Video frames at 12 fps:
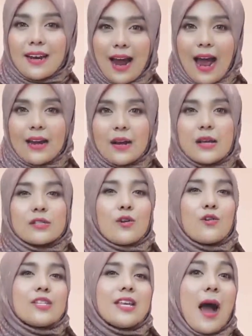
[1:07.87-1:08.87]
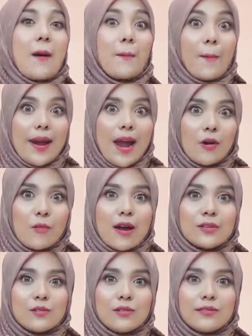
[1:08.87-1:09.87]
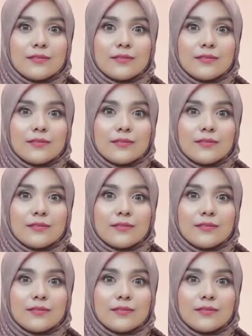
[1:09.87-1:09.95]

kan solusi apa yang aku maksud?